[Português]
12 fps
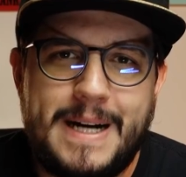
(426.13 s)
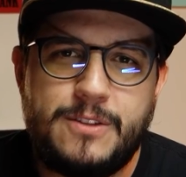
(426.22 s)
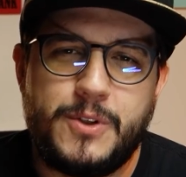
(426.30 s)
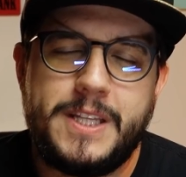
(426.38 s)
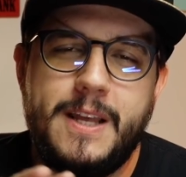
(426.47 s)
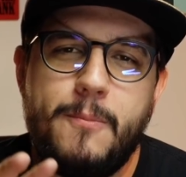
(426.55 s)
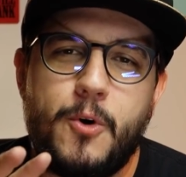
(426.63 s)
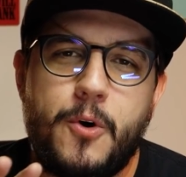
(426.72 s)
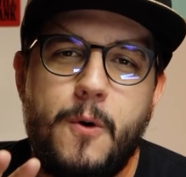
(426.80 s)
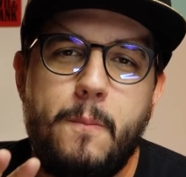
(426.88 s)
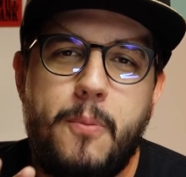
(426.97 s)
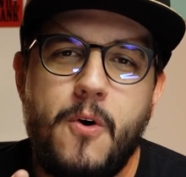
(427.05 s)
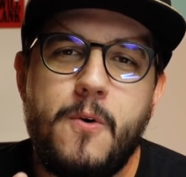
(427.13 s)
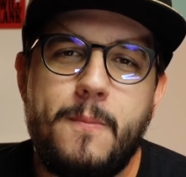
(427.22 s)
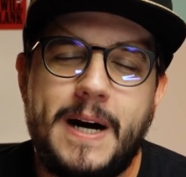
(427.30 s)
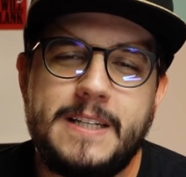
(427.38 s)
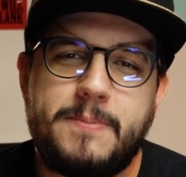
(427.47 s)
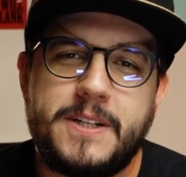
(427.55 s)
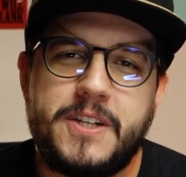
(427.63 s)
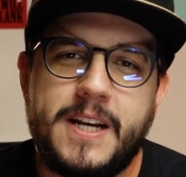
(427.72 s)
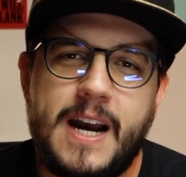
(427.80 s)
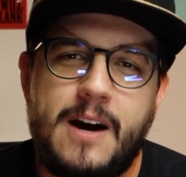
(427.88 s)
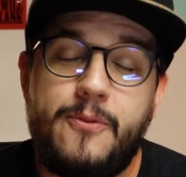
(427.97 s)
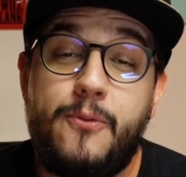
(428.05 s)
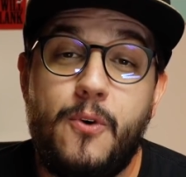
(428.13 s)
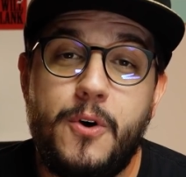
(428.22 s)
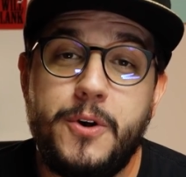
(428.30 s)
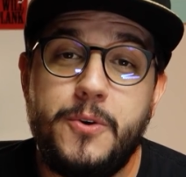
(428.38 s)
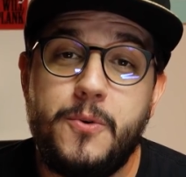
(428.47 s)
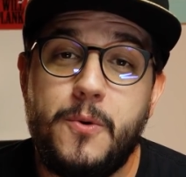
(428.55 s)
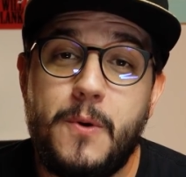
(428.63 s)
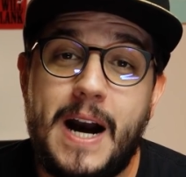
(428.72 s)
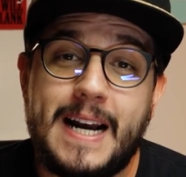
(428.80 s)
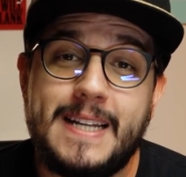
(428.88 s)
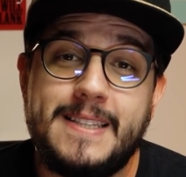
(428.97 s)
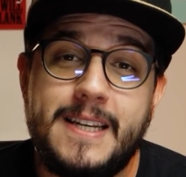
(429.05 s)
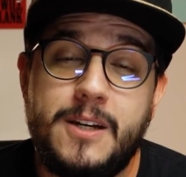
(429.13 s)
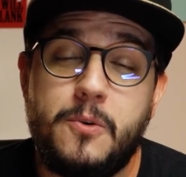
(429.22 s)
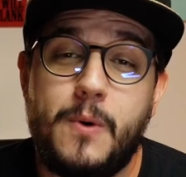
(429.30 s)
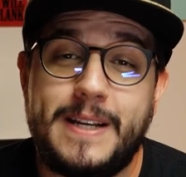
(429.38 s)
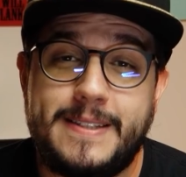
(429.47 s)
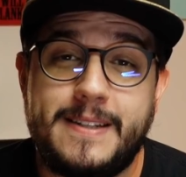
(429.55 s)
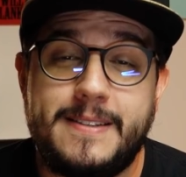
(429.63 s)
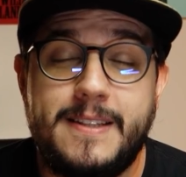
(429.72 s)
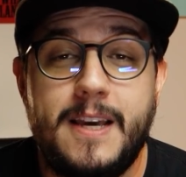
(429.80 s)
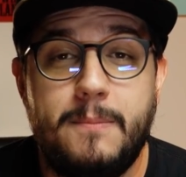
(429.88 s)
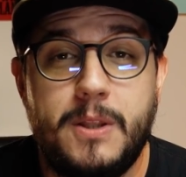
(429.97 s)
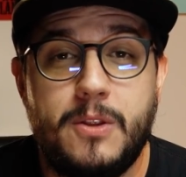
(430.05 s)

Mas o que demorou um pouco mais para chegar foi o HD, o SSD